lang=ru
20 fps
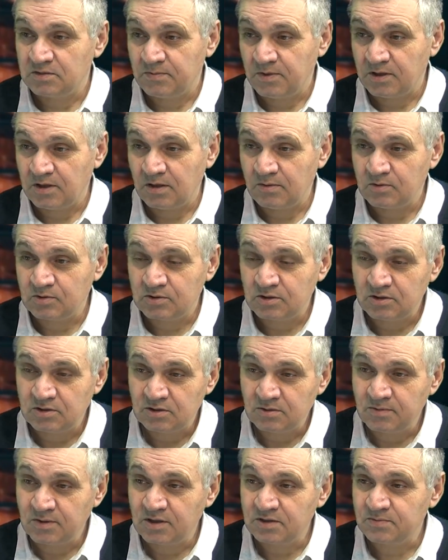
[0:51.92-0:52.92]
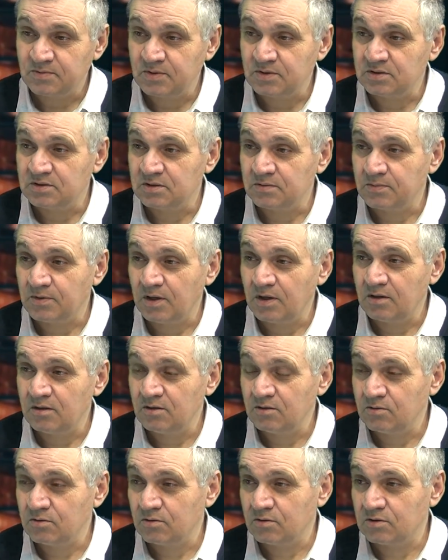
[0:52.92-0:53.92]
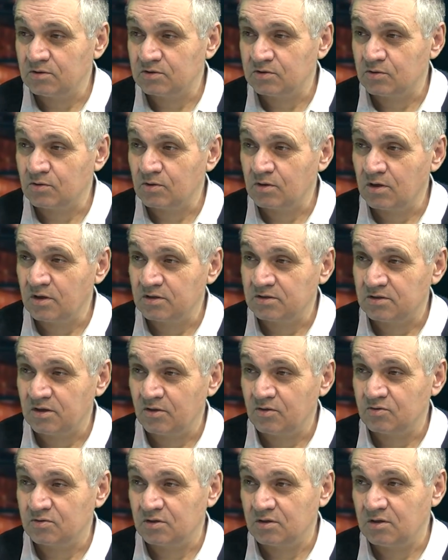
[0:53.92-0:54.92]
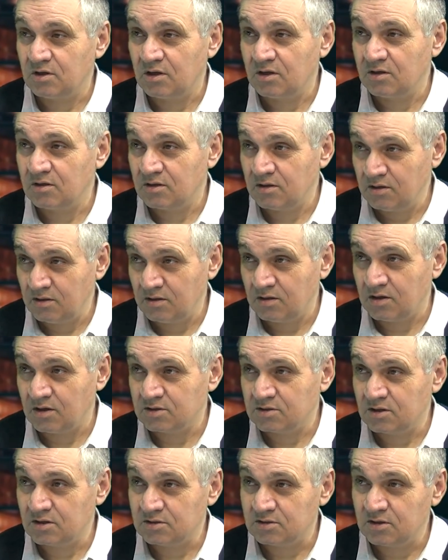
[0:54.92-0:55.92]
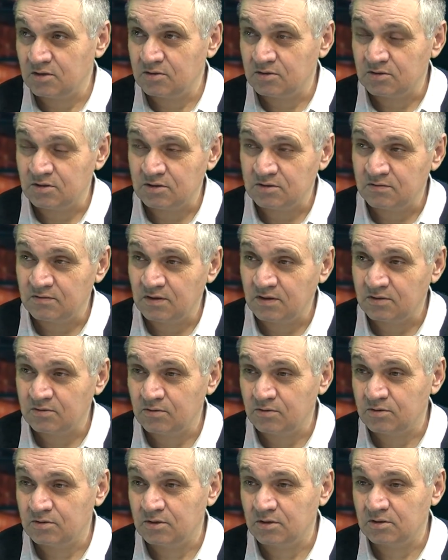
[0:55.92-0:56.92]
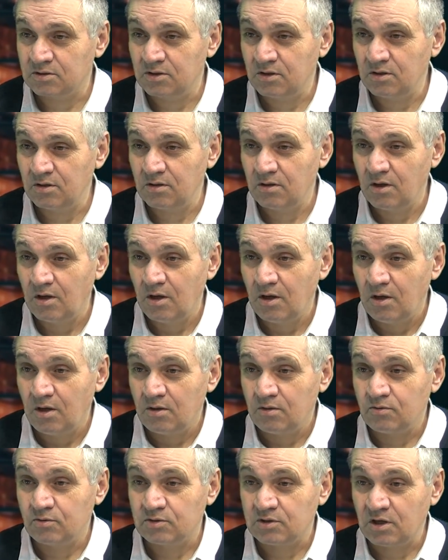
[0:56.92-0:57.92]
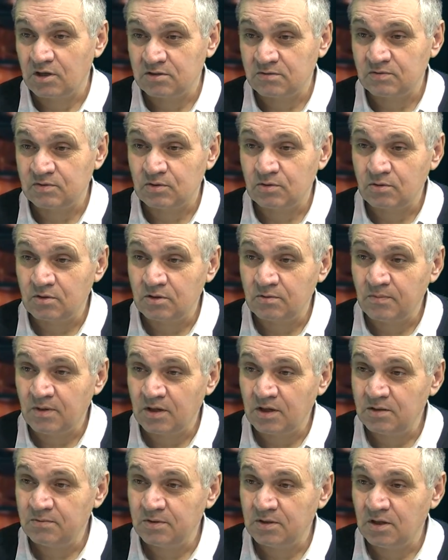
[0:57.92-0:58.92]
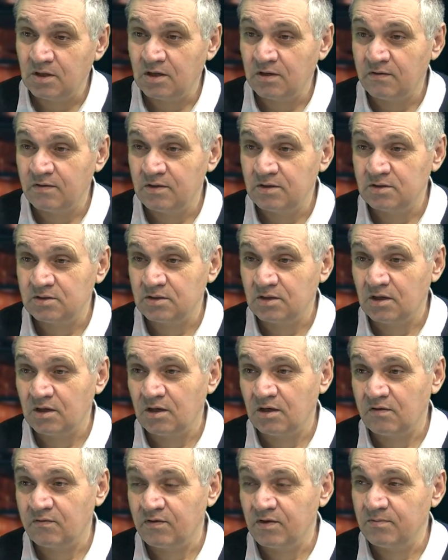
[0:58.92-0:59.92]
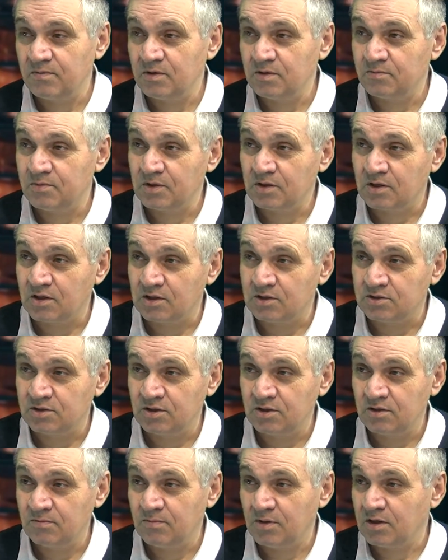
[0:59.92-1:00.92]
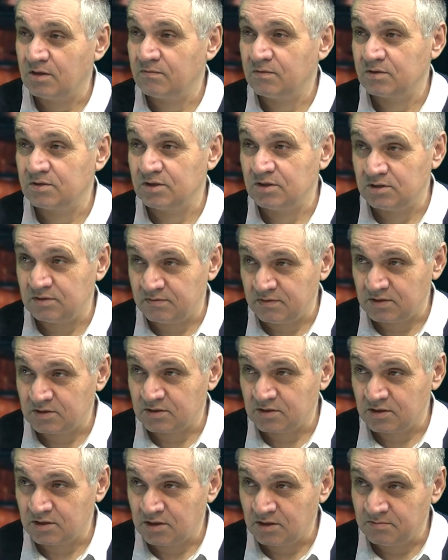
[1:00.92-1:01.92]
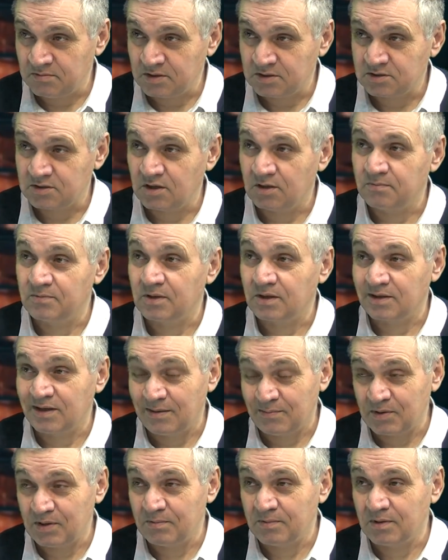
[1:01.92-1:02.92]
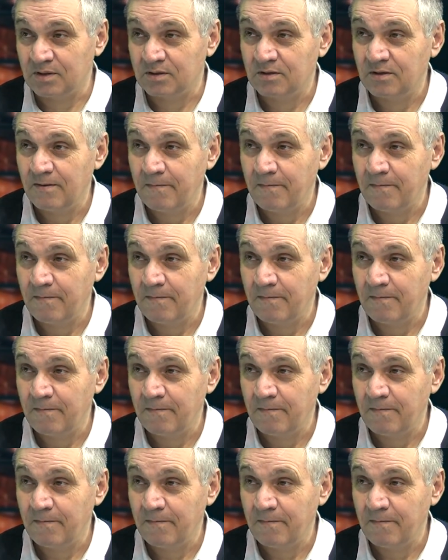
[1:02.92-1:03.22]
потому что если брать принципиально, то стороны остаются далеки, каждый остается на своих точках зрения. Но, скажем, стороны могли бы договориться о временном прекращении боевых действий широкомасштабных, например.